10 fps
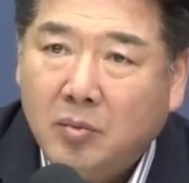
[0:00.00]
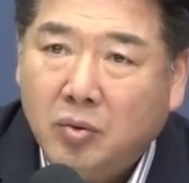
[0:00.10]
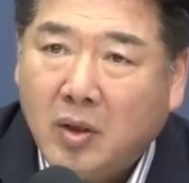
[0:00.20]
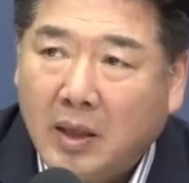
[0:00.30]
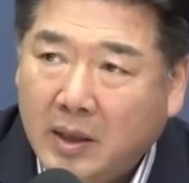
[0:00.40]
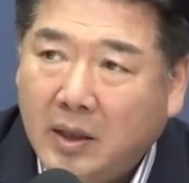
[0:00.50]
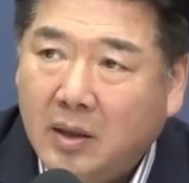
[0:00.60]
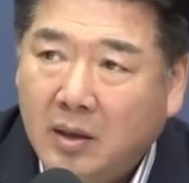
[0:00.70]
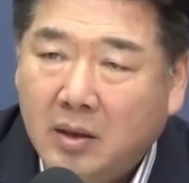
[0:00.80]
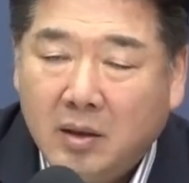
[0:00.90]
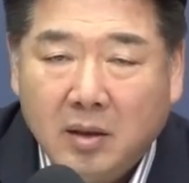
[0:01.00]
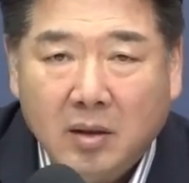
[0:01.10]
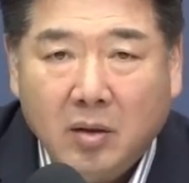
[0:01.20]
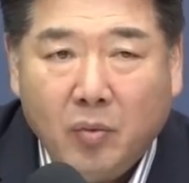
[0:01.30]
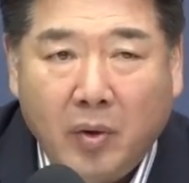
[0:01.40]
북한이
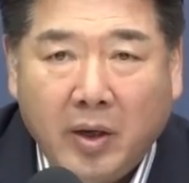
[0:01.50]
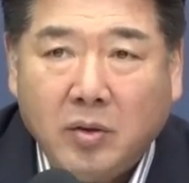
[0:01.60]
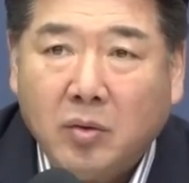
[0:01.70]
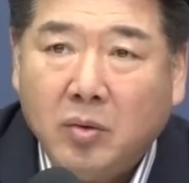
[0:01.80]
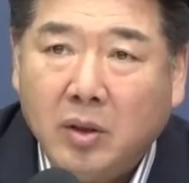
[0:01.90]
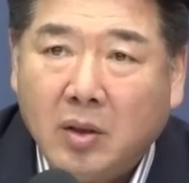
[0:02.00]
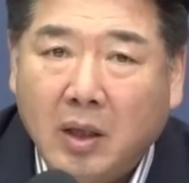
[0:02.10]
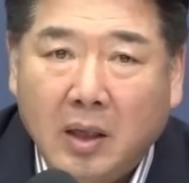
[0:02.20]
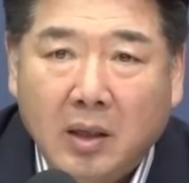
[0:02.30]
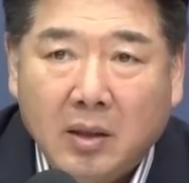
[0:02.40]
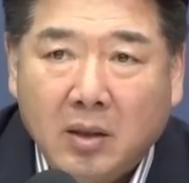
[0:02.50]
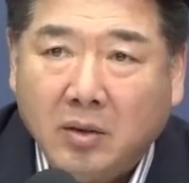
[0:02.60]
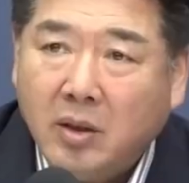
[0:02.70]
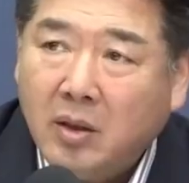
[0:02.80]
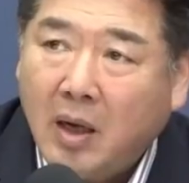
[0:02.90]
외교적 고립과
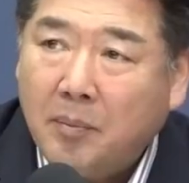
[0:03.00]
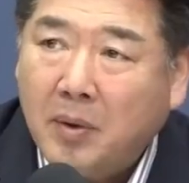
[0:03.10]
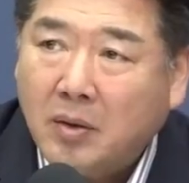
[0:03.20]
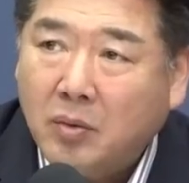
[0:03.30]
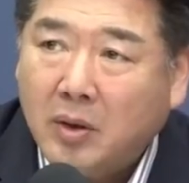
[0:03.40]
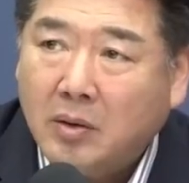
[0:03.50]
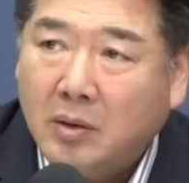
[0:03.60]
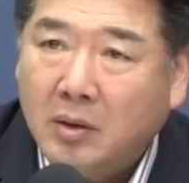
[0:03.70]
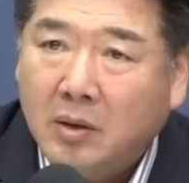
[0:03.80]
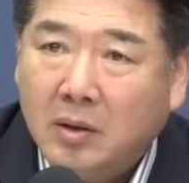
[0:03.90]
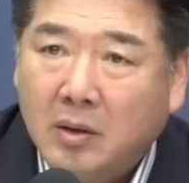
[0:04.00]
경제적 압박 속에서